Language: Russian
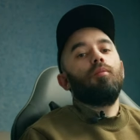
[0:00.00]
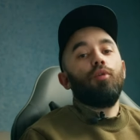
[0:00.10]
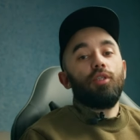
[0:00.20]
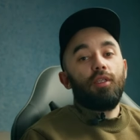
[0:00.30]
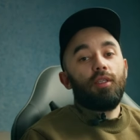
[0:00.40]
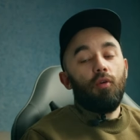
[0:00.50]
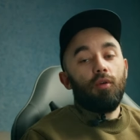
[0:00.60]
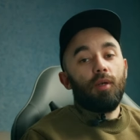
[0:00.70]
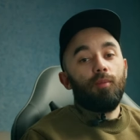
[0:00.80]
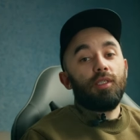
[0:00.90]
После того,
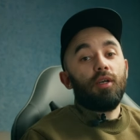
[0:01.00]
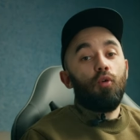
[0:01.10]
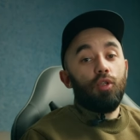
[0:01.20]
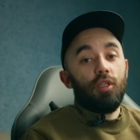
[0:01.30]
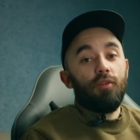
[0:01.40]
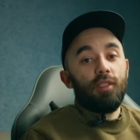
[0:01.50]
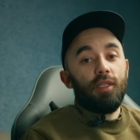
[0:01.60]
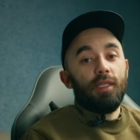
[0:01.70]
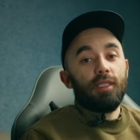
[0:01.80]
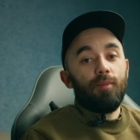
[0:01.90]
как мы закончили
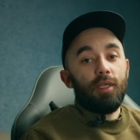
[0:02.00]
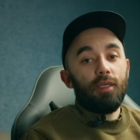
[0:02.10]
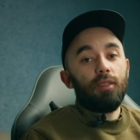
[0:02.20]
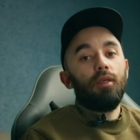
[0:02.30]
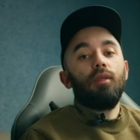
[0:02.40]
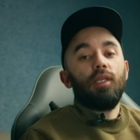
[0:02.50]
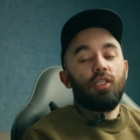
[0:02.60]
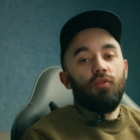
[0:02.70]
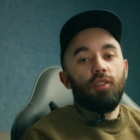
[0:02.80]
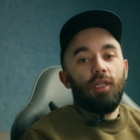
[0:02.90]
выделять объект,
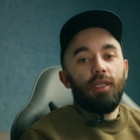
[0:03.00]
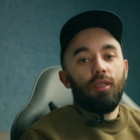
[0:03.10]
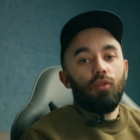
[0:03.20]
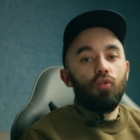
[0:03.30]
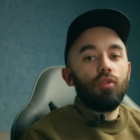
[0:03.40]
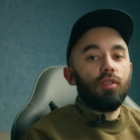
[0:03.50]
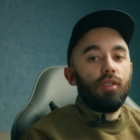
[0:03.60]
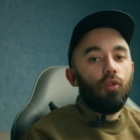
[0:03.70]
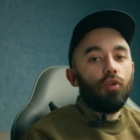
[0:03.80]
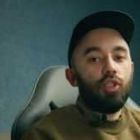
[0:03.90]
наше выделение нужно
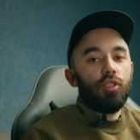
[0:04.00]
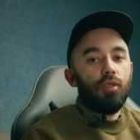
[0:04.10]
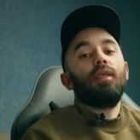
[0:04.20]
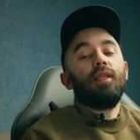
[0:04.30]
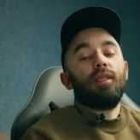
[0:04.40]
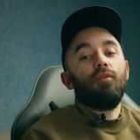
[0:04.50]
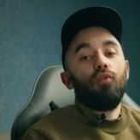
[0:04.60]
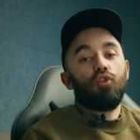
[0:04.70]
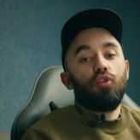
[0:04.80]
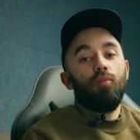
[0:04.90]
залочить, для
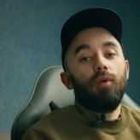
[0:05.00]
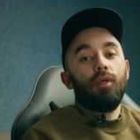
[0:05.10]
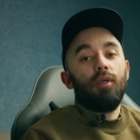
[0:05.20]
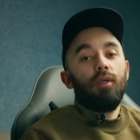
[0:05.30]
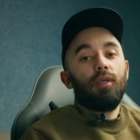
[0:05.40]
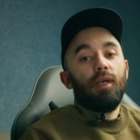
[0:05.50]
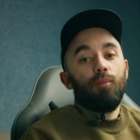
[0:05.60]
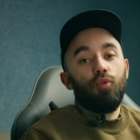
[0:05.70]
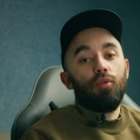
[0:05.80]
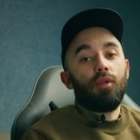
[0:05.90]
того, чтобы
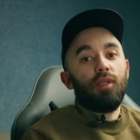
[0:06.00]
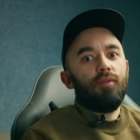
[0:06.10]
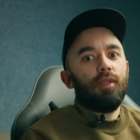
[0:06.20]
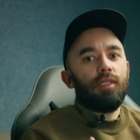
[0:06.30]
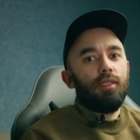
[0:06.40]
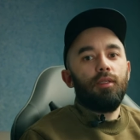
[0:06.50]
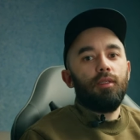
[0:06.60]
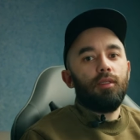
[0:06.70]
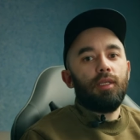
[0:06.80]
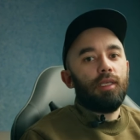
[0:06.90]
компьютер не вносил
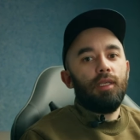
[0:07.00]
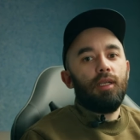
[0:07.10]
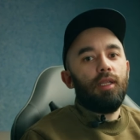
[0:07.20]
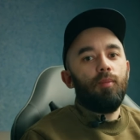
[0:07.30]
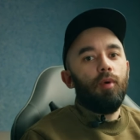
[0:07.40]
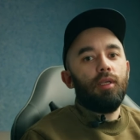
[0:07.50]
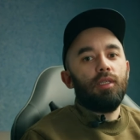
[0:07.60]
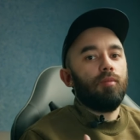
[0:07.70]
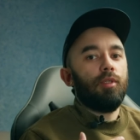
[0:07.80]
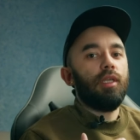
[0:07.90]
каких-либо
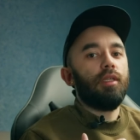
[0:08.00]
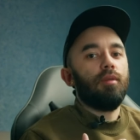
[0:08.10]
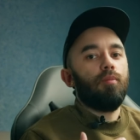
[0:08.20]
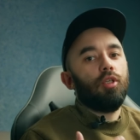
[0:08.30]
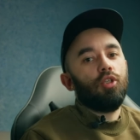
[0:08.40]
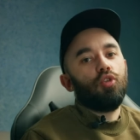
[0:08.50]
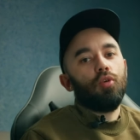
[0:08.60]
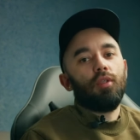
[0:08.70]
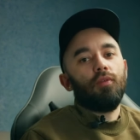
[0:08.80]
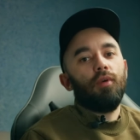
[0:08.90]
изменений,
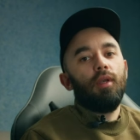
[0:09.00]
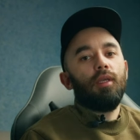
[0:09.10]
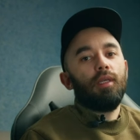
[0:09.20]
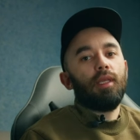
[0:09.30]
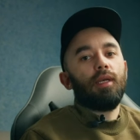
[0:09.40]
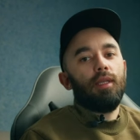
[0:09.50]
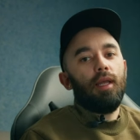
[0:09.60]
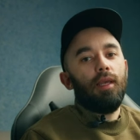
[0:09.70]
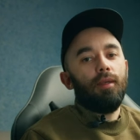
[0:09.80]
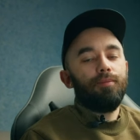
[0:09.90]
пересчетов и так далее.